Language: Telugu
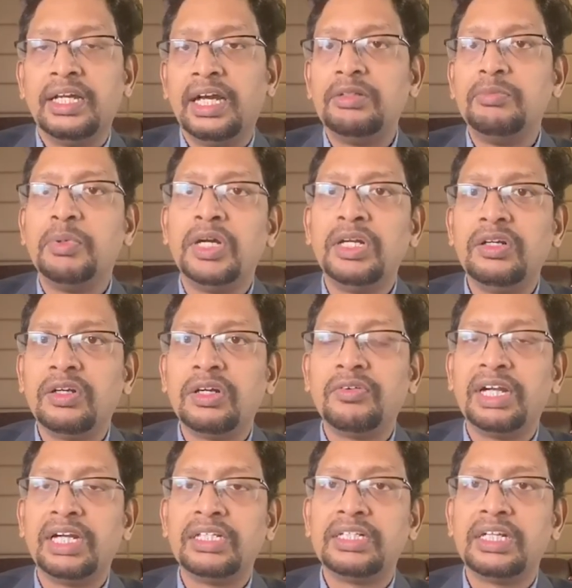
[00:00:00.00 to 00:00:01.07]
అది బాడీలోకి
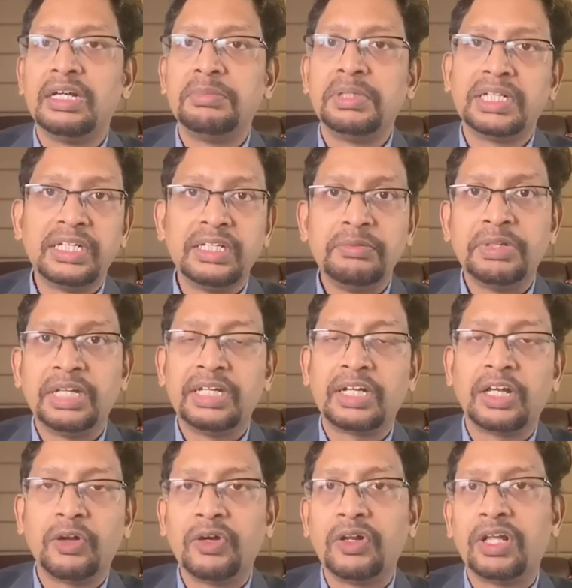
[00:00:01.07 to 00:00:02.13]
వెళ్ళదు కాబట్టి మనకి
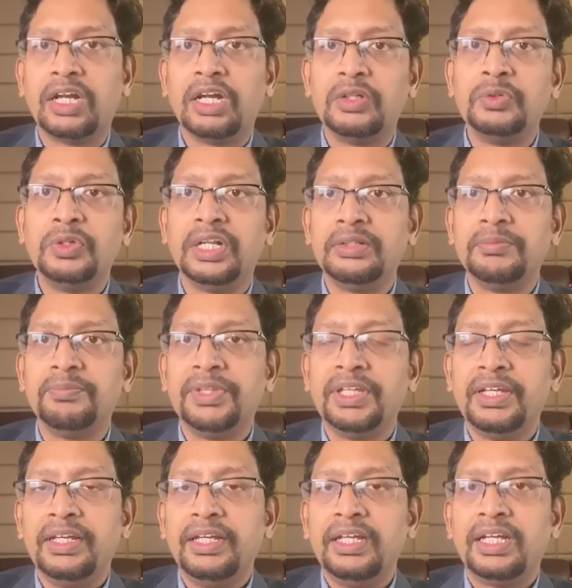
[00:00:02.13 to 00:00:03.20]
కరోనా రాదు అని
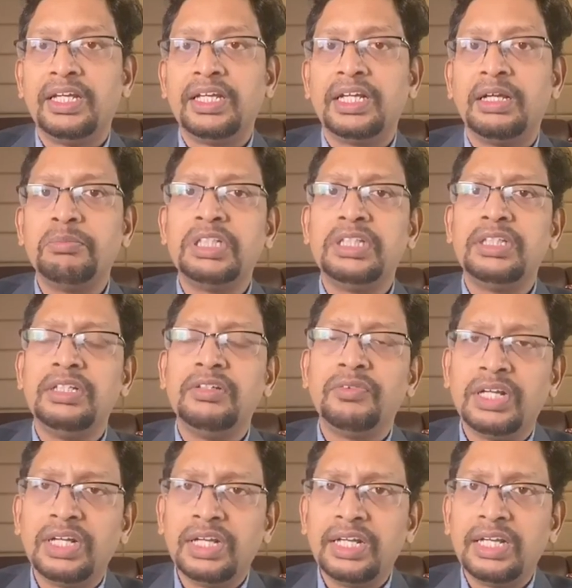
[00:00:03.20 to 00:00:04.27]
కాకపోతే
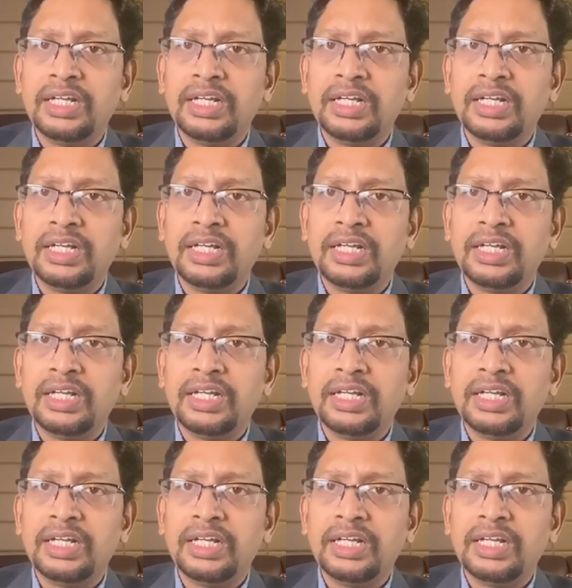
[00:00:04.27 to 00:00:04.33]
దీనివల్ల